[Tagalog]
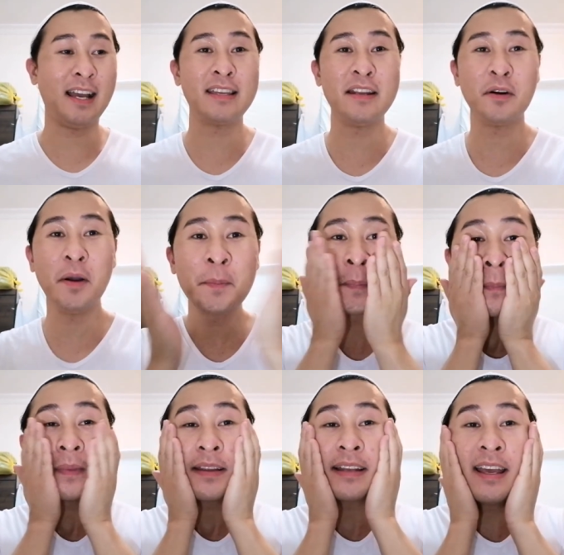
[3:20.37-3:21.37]
Ayan, no?
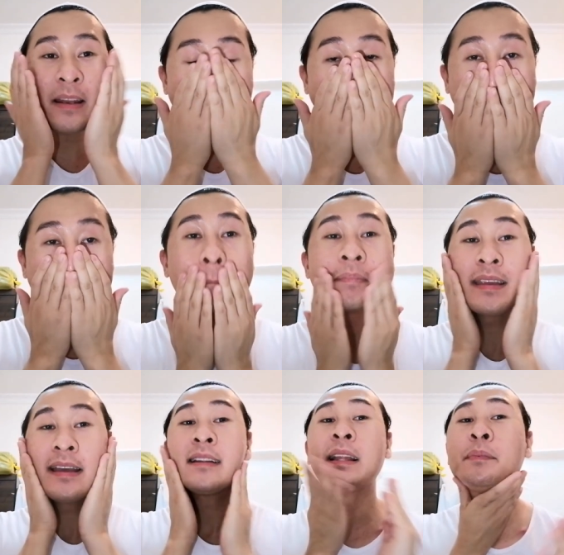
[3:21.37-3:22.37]
Then,
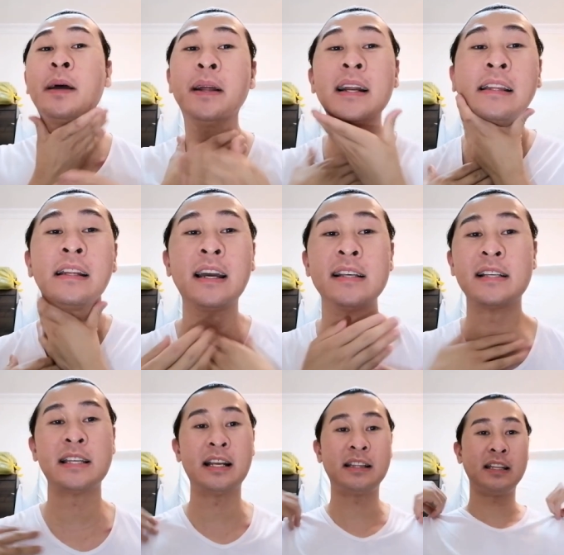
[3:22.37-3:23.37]
tap-tap lang natin guys
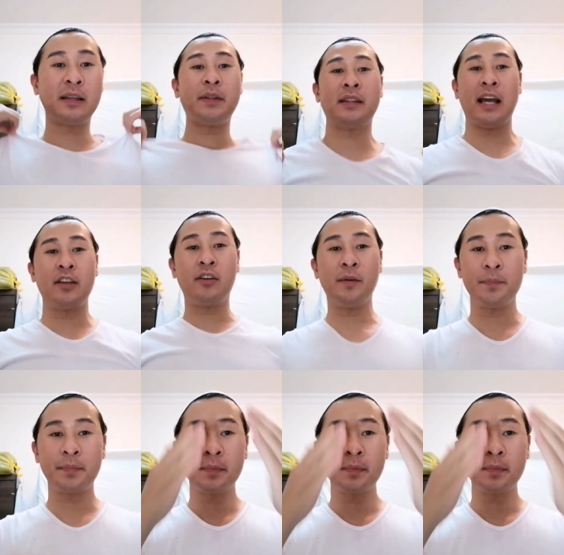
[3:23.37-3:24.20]
kasi nagtitipid tayo.